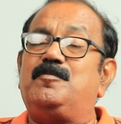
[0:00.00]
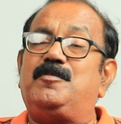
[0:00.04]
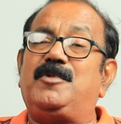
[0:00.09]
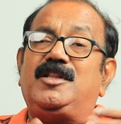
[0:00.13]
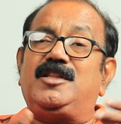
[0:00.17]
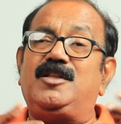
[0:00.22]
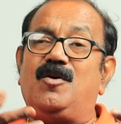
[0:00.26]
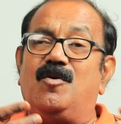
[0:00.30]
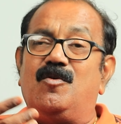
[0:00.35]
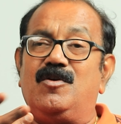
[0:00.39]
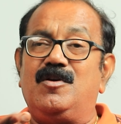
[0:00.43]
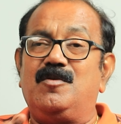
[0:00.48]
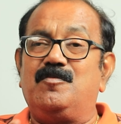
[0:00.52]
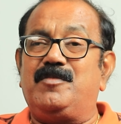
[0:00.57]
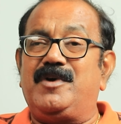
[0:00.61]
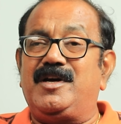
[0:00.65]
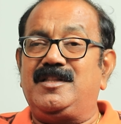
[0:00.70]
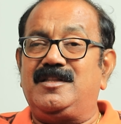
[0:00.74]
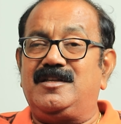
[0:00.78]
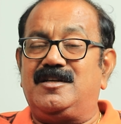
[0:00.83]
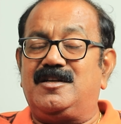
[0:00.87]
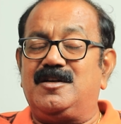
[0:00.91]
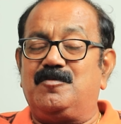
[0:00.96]
அதை பார்த்து அவங்களும்
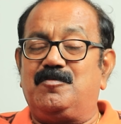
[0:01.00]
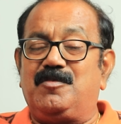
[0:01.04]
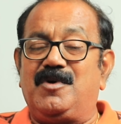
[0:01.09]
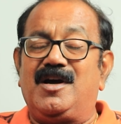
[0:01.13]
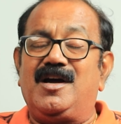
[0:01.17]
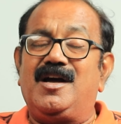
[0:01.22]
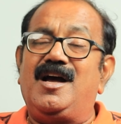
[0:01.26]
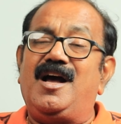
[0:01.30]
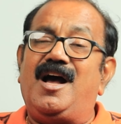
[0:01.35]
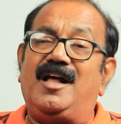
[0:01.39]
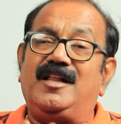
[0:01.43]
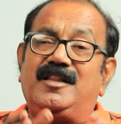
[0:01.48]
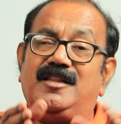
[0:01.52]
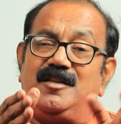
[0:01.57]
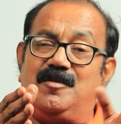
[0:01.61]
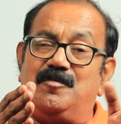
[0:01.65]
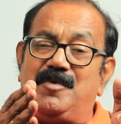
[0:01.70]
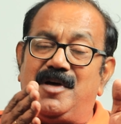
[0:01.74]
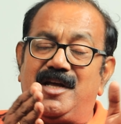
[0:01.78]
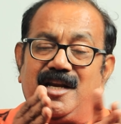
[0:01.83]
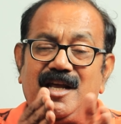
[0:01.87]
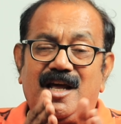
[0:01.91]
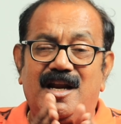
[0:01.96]
பயந்துட்டு இருப்பாங்க அந்த
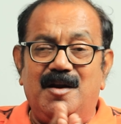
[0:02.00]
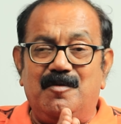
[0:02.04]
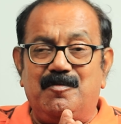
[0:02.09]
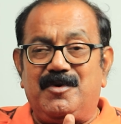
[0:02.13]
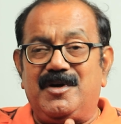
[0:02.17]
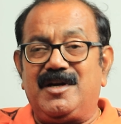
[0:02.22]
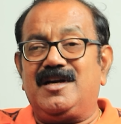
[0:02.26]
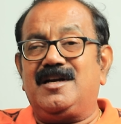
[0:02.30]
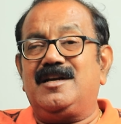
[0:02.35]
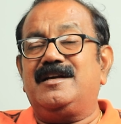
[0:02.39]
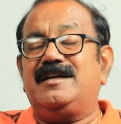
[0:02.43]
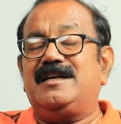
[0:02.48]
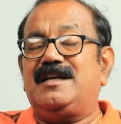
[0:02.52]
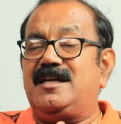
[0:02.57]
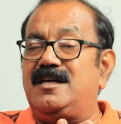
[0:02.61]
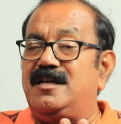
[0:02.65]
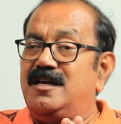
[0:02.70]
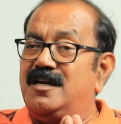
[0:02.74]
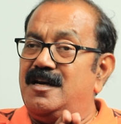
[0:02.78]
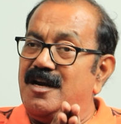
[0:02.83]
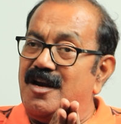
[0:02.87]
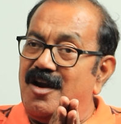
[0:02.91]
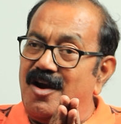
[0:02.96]
மாதிரியான படங்களுக்கு
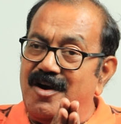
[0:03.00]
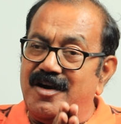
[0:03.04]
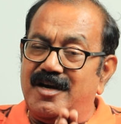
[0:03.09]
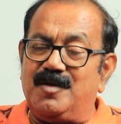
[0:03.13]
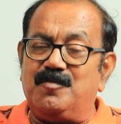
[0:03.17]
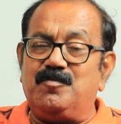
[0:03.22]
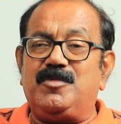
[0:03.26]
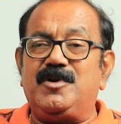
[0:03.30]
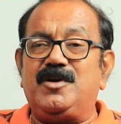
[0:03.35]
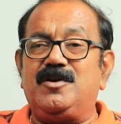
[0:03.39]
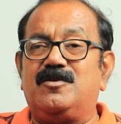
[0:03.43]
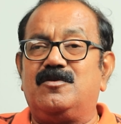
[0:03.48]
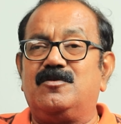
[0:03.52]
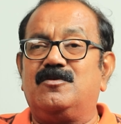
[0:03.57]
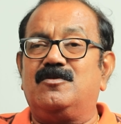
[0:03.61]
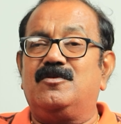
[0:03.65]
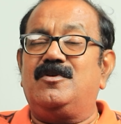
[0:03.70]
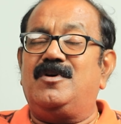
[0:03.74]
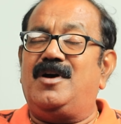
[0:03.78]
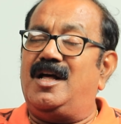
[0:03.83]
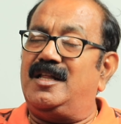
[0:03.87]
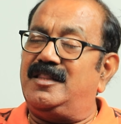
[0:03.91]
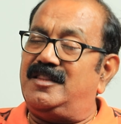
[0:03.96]
என்னென்னலாம் டெம்ப்ளேட்
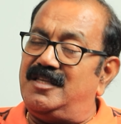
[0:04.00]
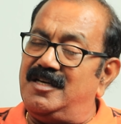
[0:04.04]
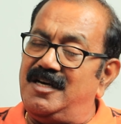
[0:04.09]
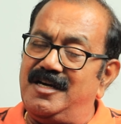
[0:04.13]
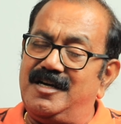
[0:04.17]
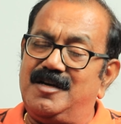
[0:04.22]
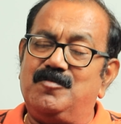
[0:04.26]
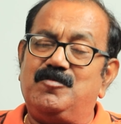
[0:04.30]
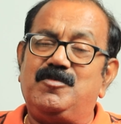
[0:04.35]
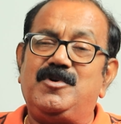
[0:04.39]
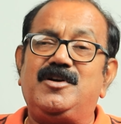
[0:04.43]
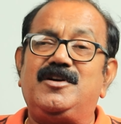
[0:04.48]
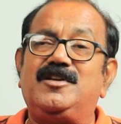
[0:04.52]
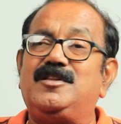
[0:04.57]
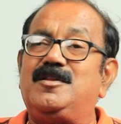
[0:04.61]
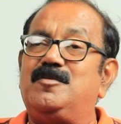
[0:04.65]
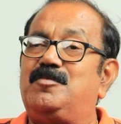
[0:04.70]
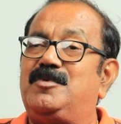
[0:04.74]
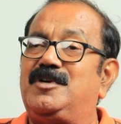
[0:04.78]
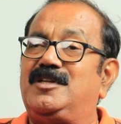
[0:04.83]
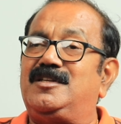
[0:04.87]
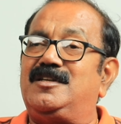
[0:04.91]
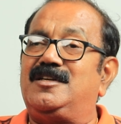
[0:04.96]
இருக்கோ அத்தனை டெம்ப்ளேட்டும்
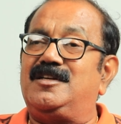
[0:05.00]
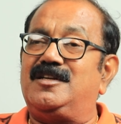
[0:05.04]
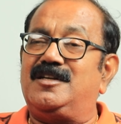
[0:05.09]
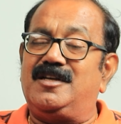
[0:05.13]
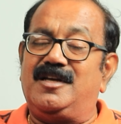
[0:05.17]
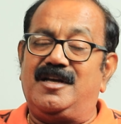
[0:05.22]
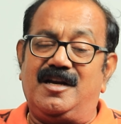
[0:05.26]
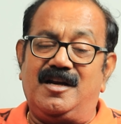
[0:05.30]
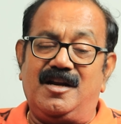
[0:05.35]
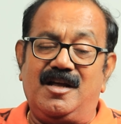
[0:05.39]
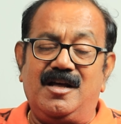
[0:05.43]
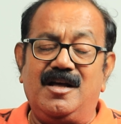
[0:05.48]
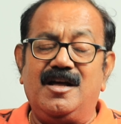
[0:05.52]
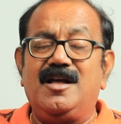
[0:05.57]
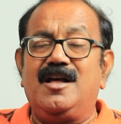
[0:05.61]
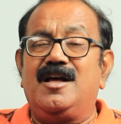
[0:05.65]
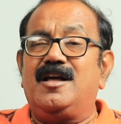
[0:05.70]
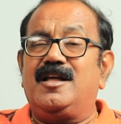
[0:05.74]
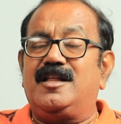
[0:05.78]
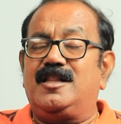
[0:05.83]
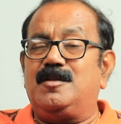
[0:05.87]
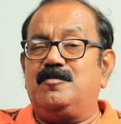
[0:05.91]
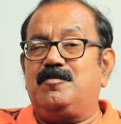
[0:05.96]
இந்த படத்தில் இருக்குது ஏன்னா
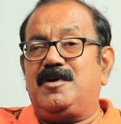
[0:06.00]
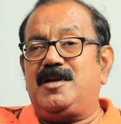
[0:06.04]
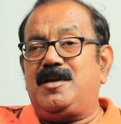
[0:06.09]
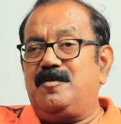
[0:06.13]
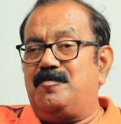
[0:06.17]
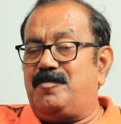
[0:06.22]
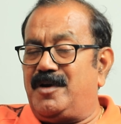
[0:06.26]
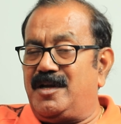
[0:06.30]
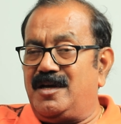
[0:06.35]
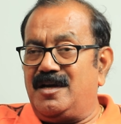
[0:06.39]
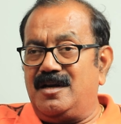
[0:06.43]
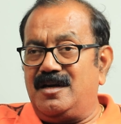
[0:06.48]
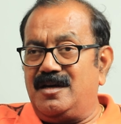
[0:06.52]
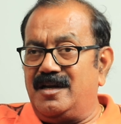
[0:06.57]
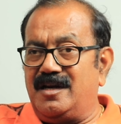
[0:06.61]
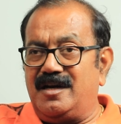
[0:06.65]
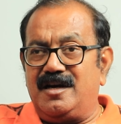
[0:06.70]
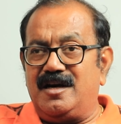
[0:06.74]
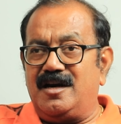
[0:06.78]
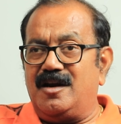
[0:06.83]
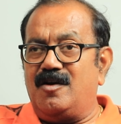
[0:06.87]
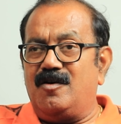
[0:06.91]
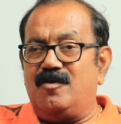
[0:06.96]
இந்த மாதிரி படங்களில்
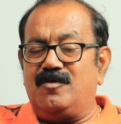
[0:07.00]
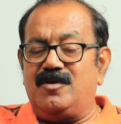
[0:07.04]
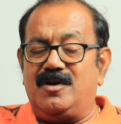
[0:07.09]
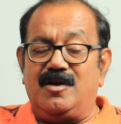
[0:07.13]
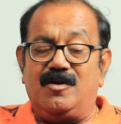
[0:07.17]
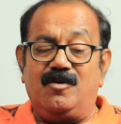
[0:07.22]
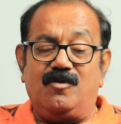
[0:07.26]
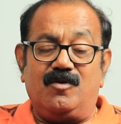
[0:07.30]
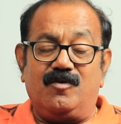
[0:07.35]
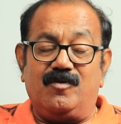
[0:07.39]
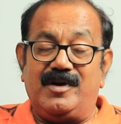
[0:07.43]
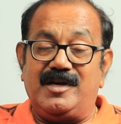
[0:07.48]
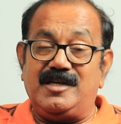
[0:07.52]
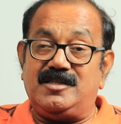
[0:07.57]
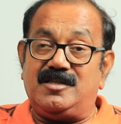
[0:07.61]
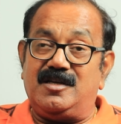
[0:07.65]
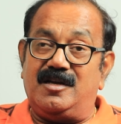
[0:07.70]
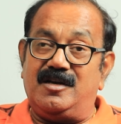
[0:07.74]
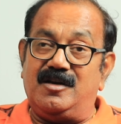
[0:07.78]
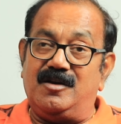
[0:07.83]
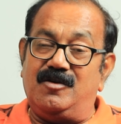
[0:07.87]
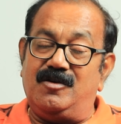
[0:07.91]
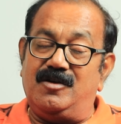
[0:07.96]
என்னென்ன ஆகும்னா ஒரு
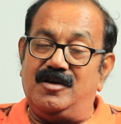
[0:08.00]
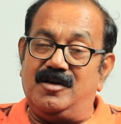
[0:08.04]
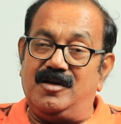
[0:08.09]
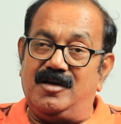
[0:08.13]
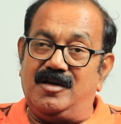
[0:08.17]
வயசான